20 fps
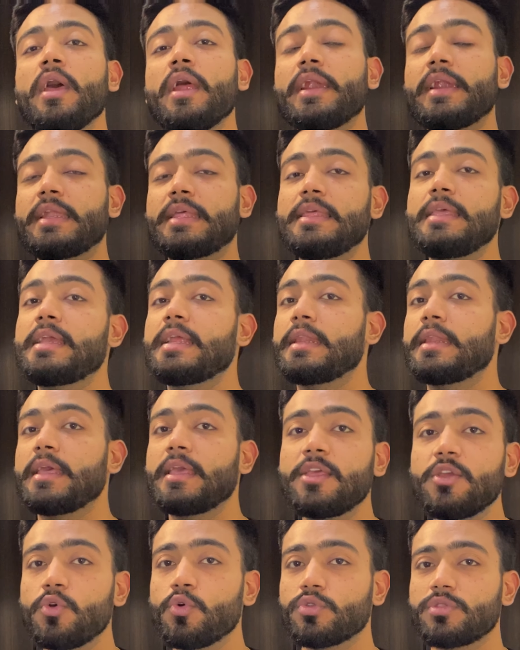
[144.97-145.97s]
ठीक
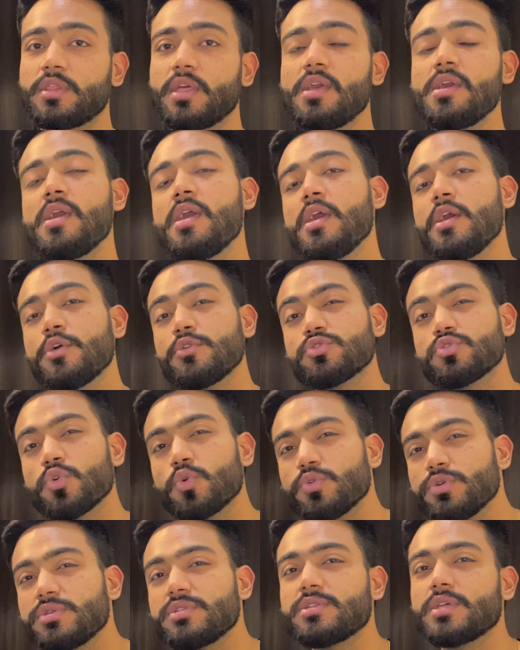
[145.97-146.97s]
नहीं होते सो
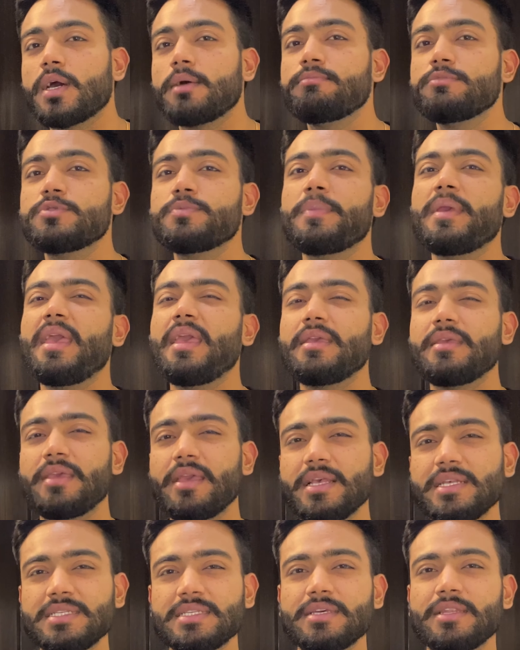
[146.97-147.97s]
so, उस टर्म्स में
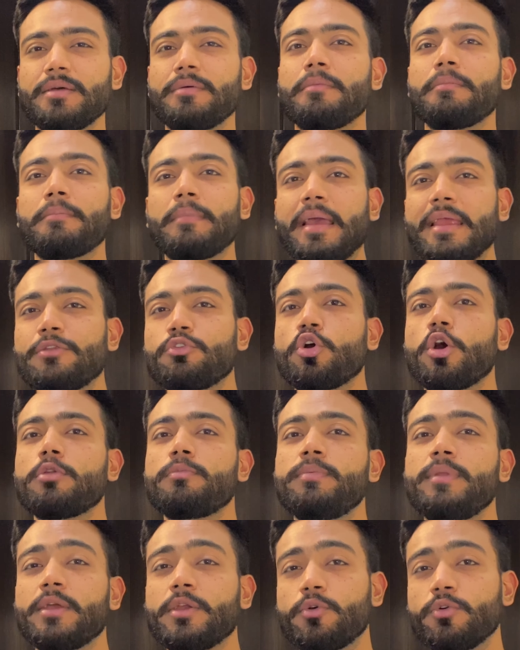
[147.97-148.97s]
ये सिरम माइट नॉट
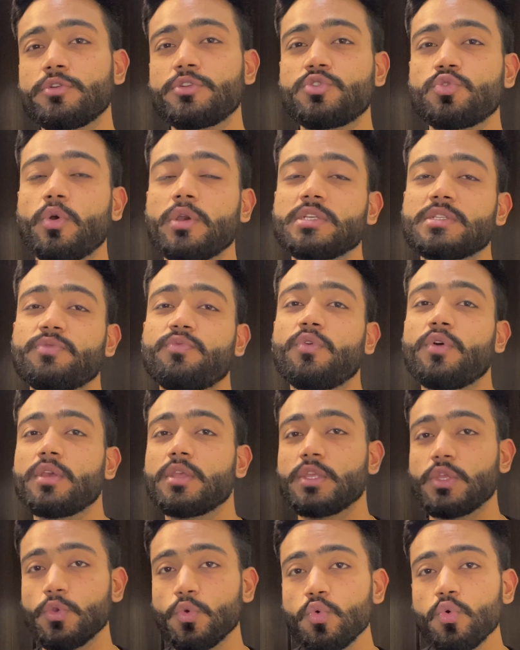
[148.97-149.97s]
बी अ गुड चॉइस फॉर
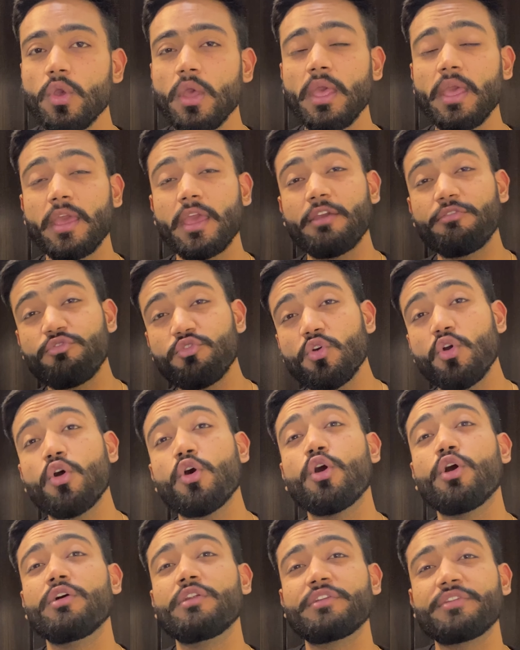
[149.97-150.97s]
यू इफ़ यू आर
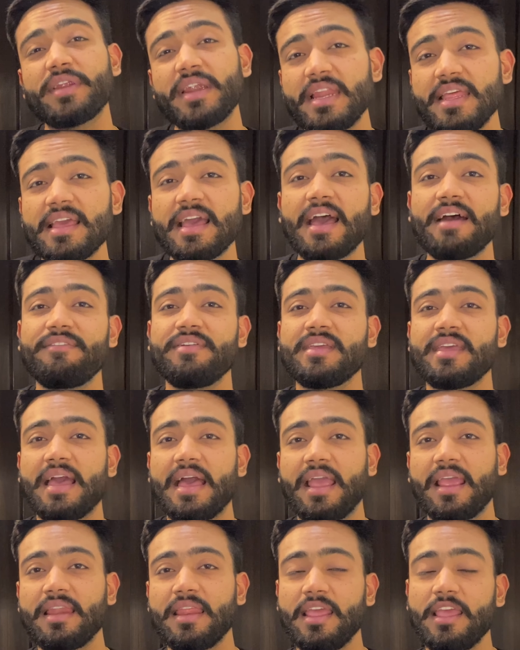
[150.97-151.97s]
ऑलरेडी हैविंग
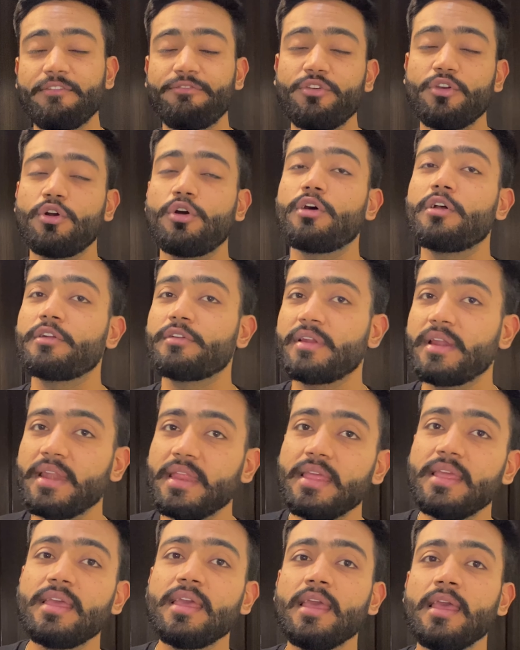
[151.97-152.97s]
एक्ने इफ़ यू आर
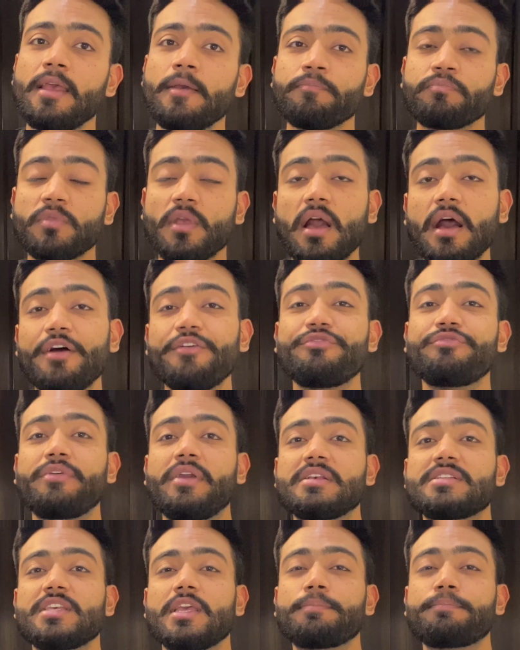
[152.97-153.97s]
ऑलरेडी are
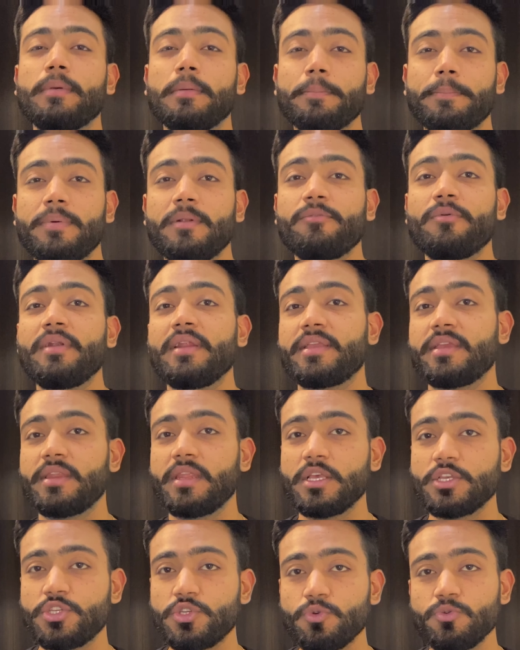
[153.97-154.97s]
facing pimple related
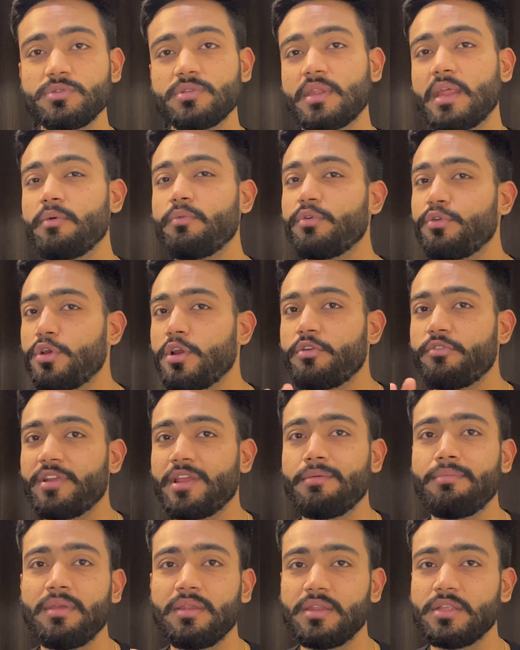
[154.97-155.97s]
issues then I would not
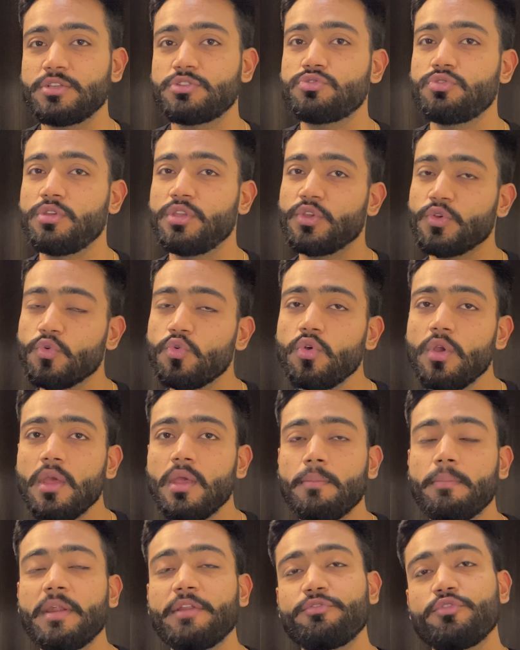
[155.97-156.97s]
recommend this to you
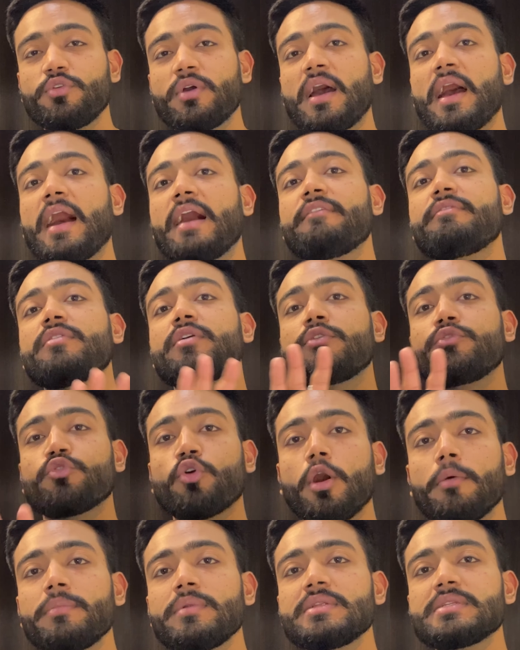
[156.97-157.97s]
but if you have a
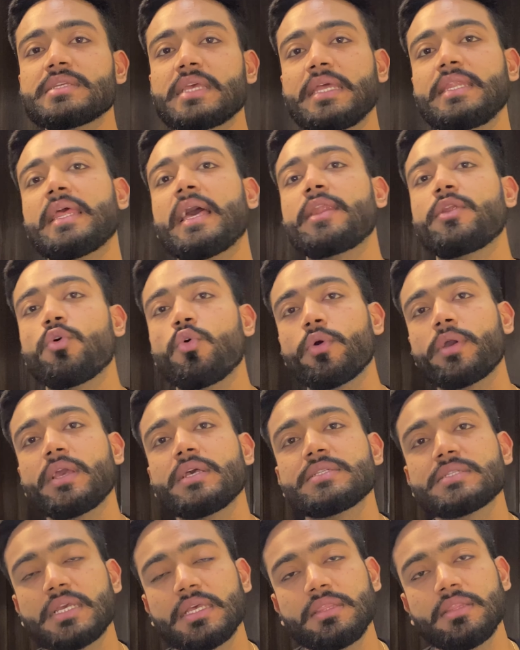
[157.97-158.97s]
normal skin and
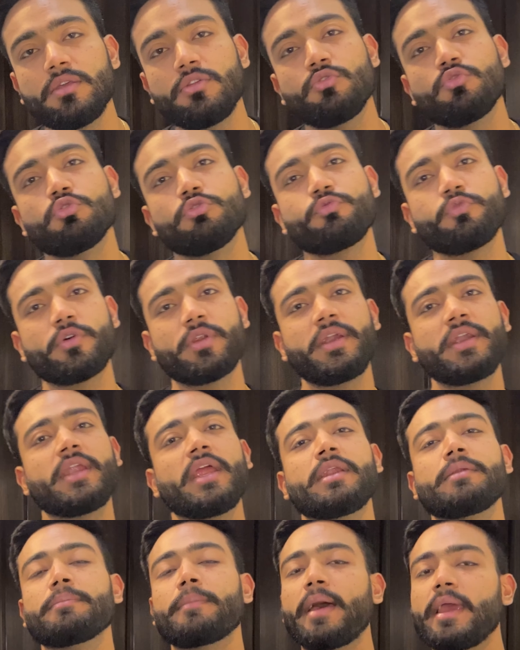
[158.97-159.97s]
okay skin then go for it
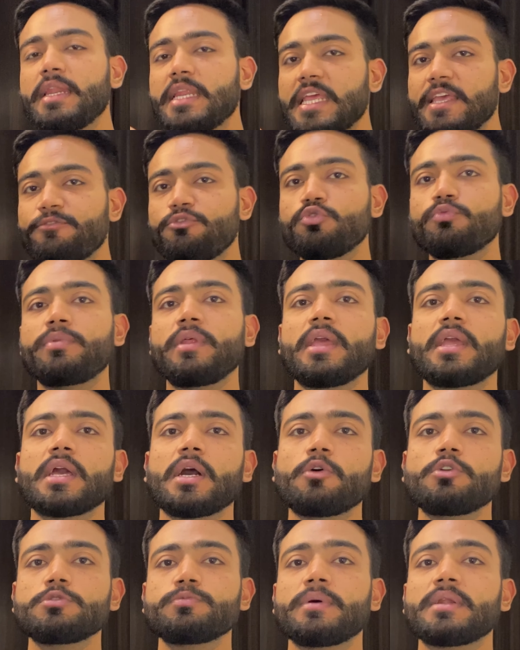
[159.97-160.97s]
it might give you
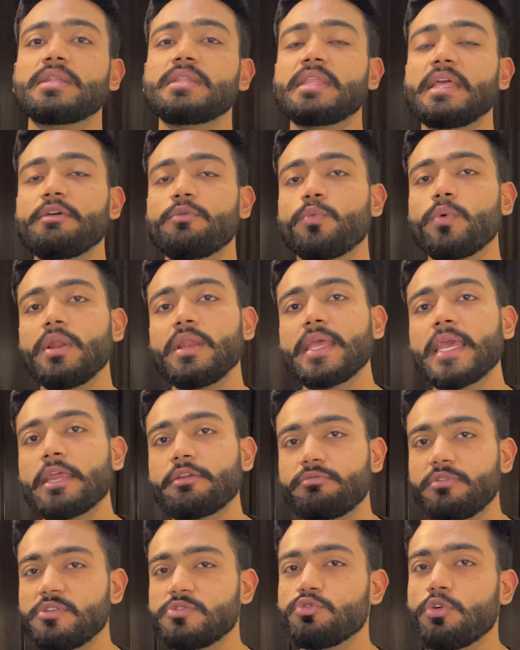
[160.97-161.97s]
breakouts but they will
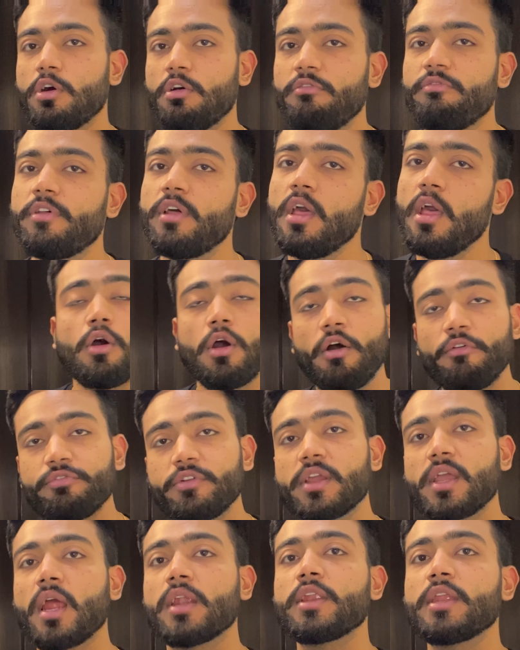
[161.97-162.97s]
get resolved
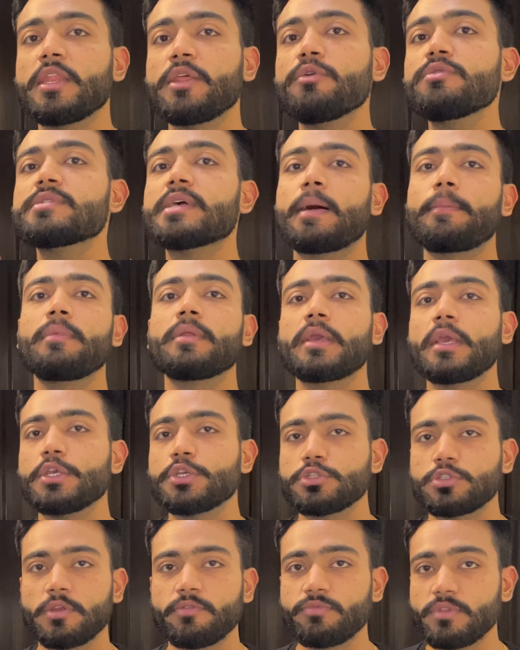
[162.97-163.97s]
after continuous
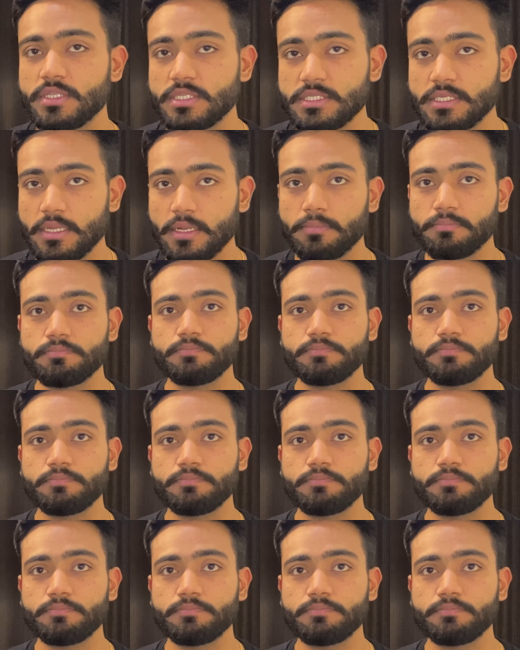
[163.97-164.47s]
application of the serum